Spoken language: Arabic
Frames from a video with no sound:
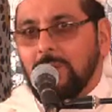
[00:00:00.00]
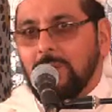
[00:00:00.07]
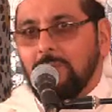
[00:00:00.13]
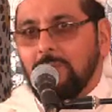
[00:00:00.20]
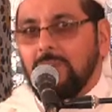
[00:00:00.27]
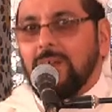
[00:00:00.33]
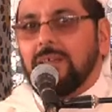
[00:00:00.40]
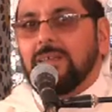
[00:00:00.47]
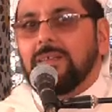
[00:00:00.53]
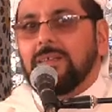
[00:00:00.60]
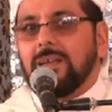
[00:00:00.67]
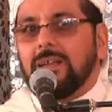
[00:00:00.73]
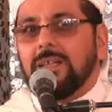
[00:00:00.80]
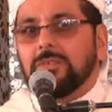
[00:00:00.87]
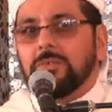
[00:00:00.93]
فإذا
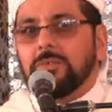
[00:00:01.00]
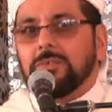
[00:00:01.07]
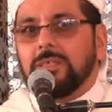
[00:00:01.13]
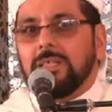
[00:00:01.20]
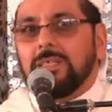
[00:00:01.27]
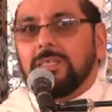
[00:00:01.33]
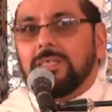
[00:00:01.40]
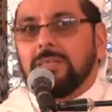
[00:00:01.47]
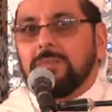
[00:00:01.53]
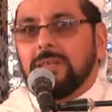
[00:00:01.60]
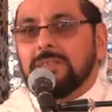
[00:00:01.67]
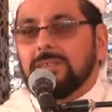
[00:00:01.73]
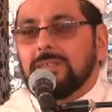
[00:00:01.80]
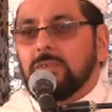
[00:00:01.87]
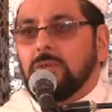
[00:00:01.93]
الرسول صلى الله عليه وسلم
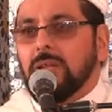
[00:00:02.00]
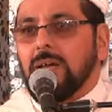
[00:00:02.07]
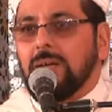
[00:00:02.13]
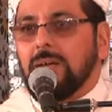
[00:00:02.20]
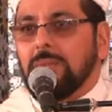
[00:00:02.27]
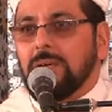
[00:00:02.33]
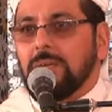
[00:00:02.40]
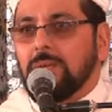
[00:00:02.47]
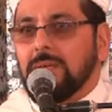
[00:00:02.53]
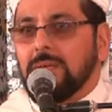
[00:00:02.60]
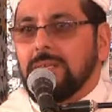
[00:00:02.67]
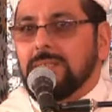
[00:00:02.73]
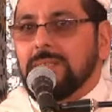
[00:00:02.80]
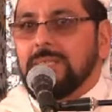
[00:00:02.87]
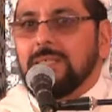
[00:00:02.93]
يصله الخبر
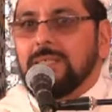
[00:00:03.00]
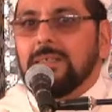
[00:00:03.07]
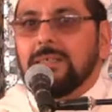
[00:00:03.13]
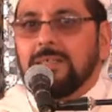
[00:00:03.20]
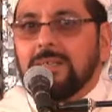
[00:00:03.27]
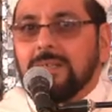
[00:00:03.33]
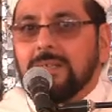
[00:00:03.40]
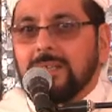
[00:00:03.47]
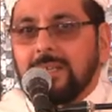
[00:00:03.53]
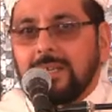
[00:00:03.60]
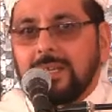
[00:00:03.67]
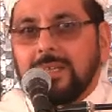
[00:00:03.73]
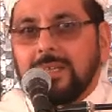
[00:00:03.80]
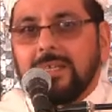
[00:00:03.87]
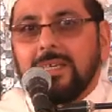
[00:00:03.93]
ويأتي
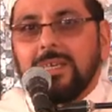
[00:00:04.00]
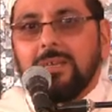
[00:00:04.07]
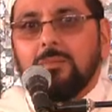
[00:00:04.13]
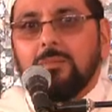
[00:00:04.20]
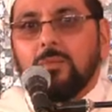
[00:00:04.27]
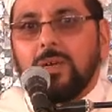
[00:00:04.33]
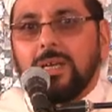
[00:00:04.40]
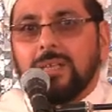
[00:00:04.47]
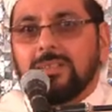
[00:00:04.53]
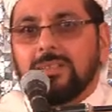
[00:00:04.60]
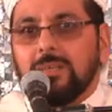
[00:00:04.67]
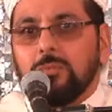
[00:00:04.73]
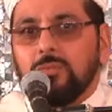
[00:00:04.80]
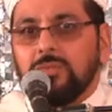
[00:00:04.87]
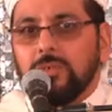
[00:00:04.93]
إليهم
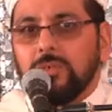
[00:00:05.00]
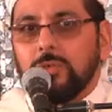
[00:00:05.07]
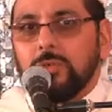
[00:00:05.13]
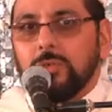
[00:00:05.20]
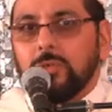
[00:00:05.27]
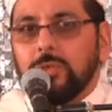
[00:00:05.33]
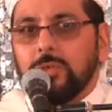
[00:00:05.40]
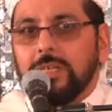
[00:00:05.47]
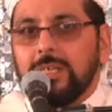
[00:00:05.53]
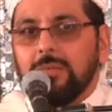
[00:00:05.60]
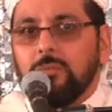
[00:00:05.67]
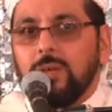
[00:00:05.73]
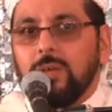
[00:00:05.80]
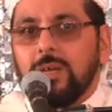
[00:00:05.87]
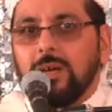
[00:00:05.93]
ويغضب في
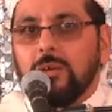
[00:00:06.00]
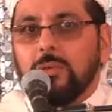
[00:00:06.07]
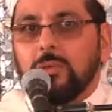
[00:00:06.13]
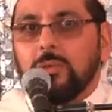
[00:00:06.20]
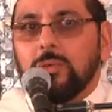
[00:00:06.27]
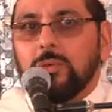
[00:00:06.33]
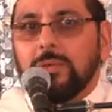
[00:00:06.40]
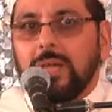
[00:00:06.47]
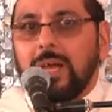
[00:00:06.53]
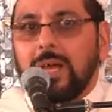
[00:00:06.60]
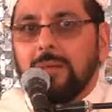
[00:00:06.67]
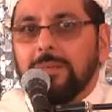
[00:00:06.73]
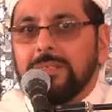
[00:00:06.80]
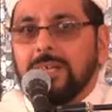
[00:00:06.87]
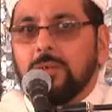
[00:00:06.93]
وجوههم ويقولون
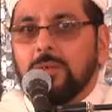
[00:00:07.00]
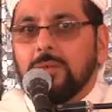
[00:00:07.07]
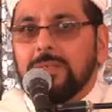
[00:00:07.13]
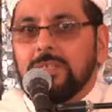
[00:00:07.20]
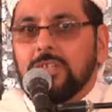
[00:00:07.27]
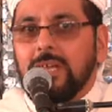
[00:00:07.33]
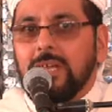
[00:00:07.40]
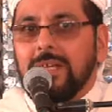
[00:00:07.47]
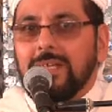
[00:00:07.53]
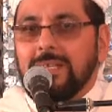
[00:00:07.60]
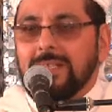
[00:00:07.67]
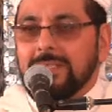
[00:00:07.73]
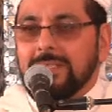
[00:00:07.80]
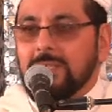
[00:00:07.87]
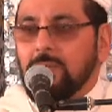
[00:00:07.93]
أبي دعوة
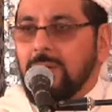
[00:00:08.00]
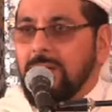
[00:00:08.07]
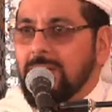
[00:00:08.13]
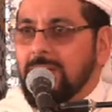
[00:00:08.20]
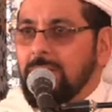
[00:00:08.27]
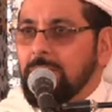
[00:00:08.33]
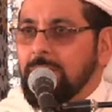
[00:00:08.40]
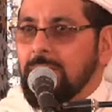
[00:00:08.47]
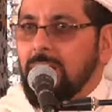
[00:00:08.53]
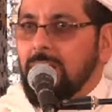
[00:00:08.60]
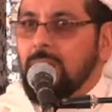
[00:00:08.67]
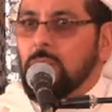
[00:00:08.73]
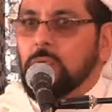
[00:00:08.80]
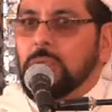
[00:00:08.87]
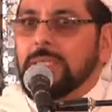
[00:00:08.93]
الجاهلية وأنا بين
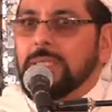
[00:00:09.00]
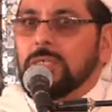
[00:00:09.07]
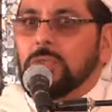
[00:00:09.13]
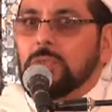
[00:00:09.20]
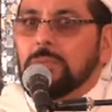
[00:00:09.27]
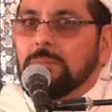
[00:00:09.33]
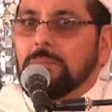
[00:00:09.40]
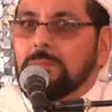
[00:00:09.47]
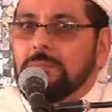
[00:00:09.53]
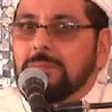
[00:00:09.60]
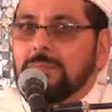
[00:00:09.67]
أظهركم